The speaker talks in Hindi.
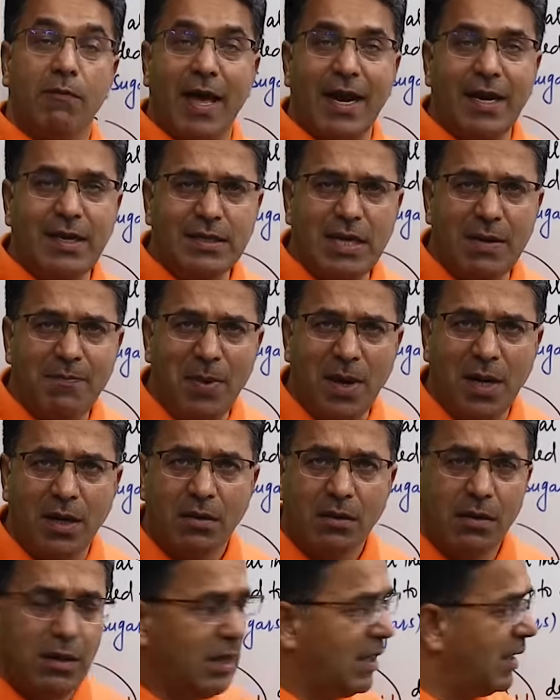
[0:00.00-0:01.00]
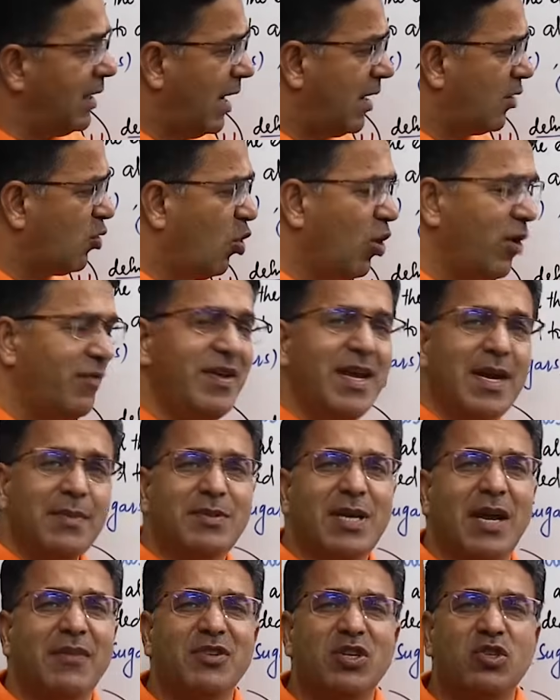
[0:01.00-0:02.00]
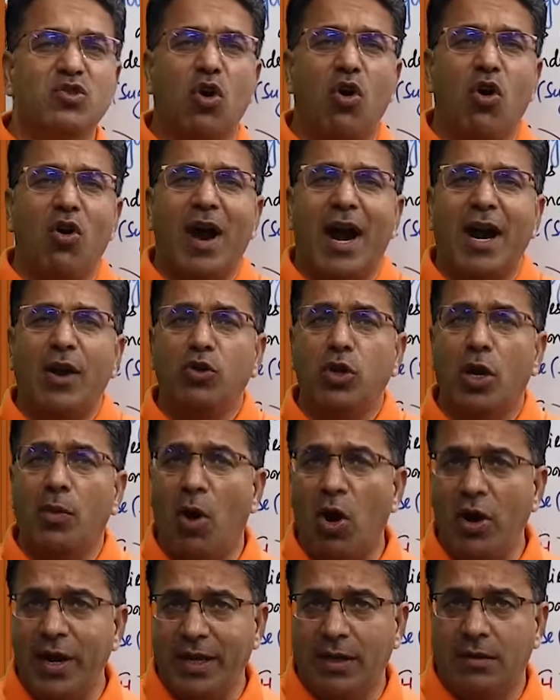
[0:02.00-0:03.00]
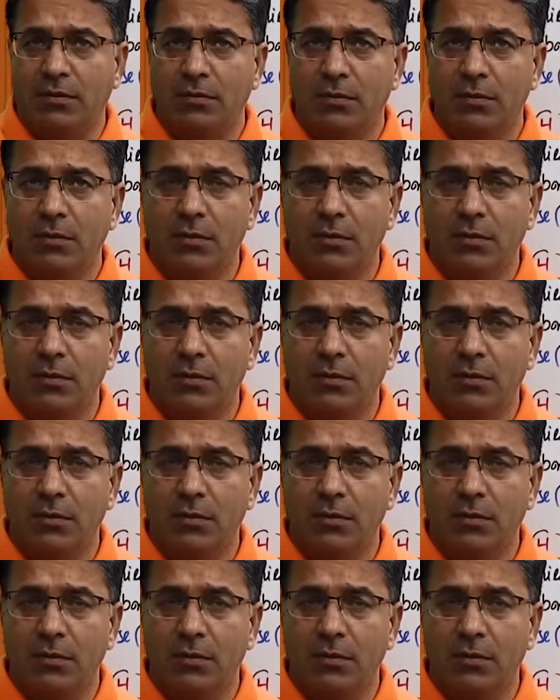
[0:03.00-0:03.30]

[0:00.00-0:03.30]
वेरी सिंपल इन अल्कोहल वी ऑब्जर्व स्ट्रॉन्ग हाइड्रोजन बॉन्डिंग